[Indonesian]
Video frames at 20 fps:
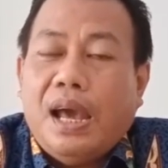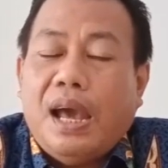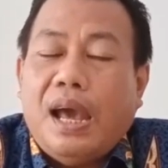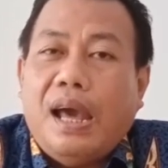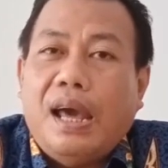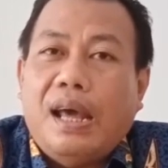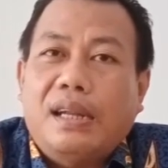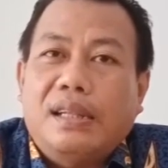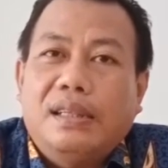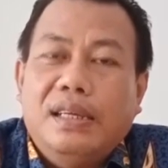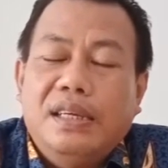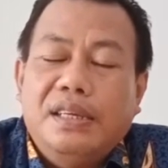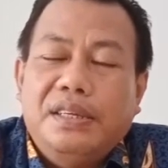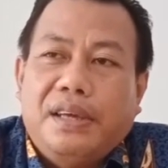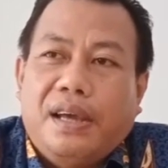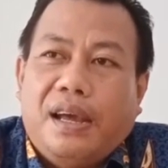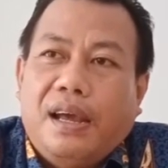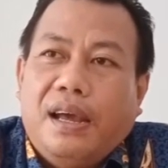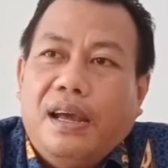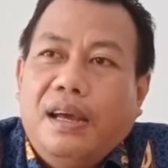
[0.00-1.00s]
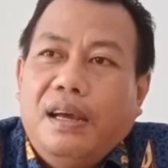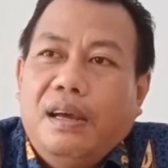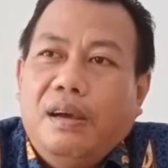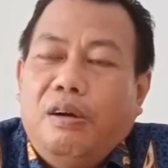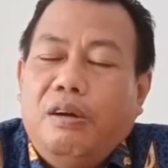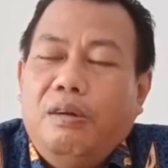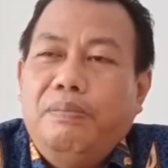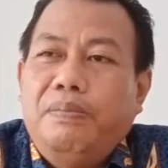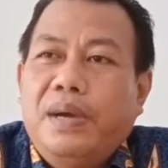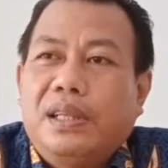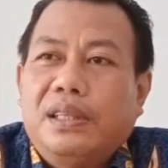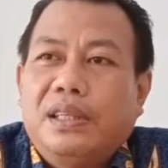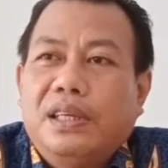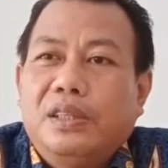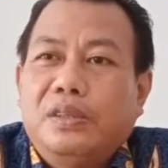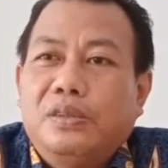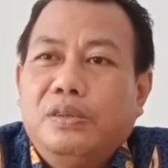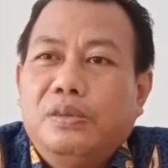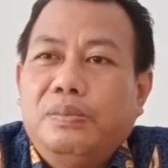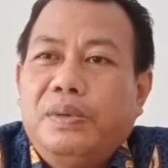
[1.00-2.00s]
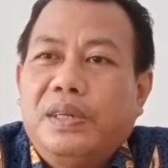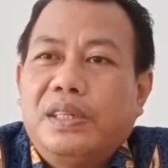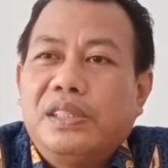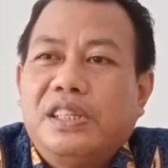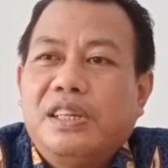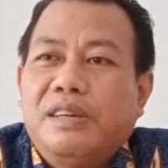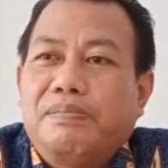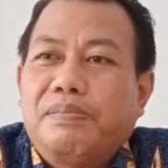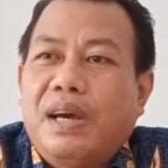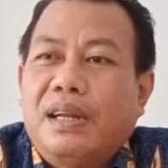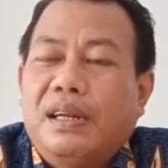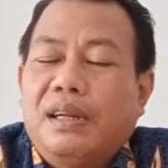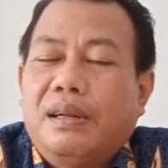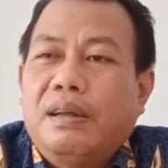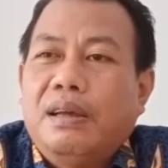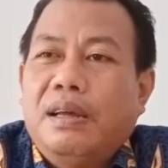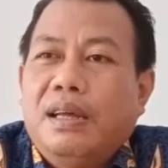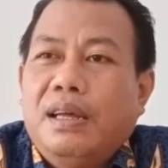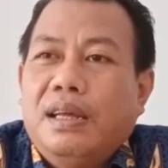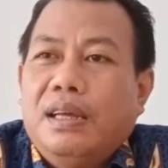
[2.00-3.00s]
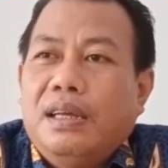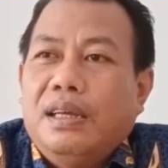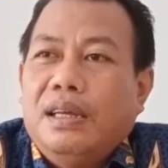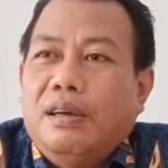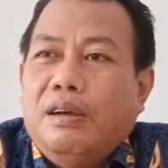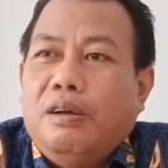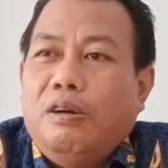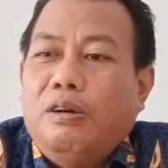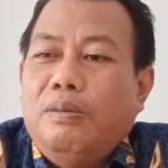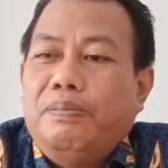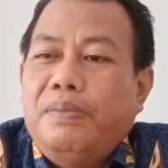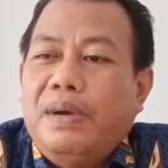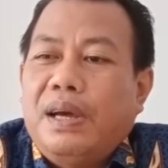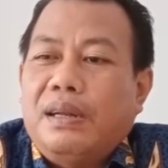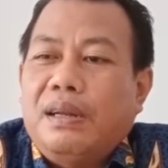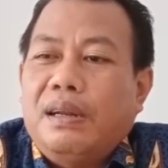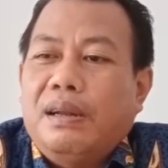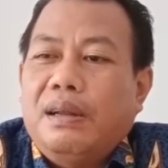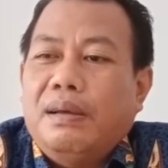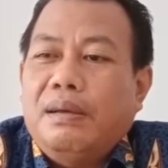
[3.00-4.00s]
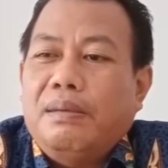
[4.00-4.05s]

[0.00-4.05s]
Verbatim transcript: Artinya obat itu bersifat obat